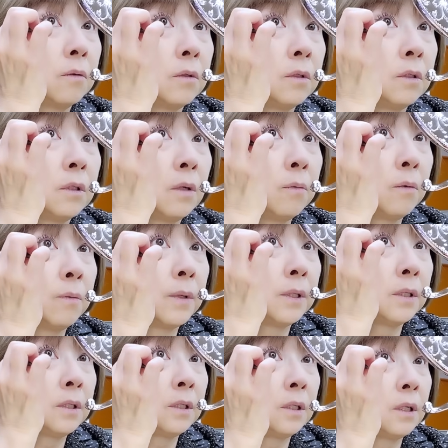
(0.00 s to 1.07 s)
下も
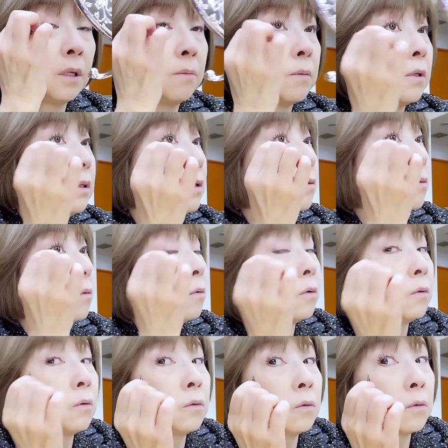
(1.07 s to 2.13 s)
バッチリで、ここ
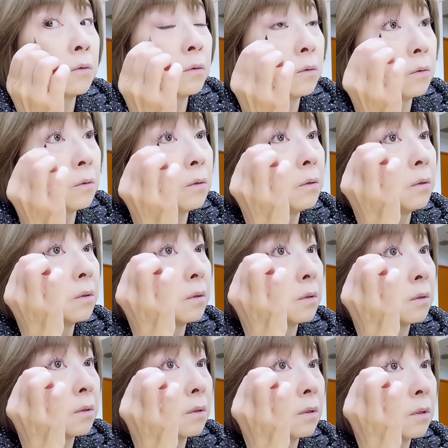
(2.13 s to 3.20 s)
のところを、
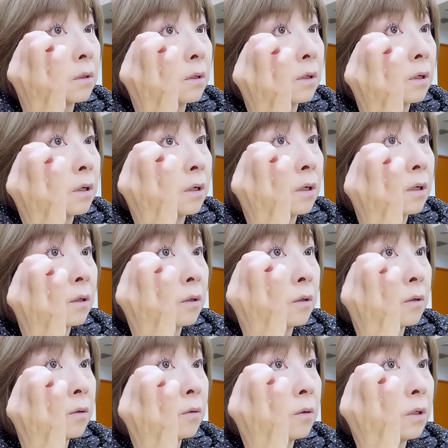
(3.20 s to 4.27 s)

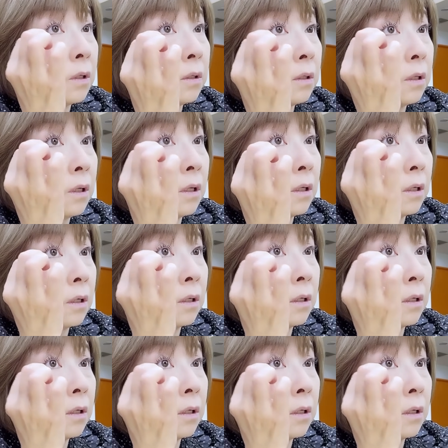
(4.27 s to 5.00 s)
こうやって、